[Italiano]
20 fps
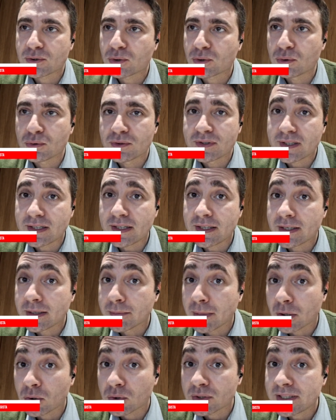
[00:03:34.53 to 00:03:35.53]

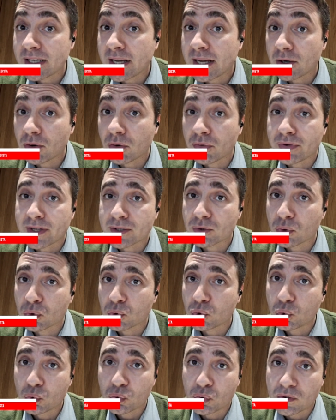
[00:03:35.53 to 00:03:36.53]
scontrini, ma così hanno
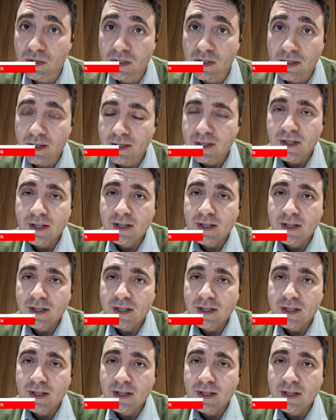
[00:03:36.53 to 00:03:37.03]
fatto tutti